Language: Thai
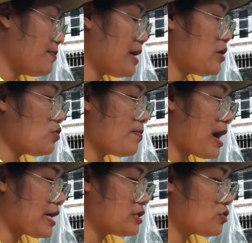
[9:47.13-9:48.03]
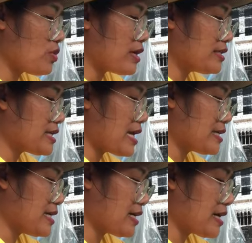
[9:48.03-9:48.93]
เป็นลูกไม้สวนอาจารย์
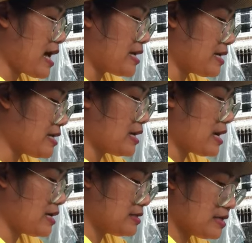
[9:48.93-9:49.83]
เกียงไกรนะคะ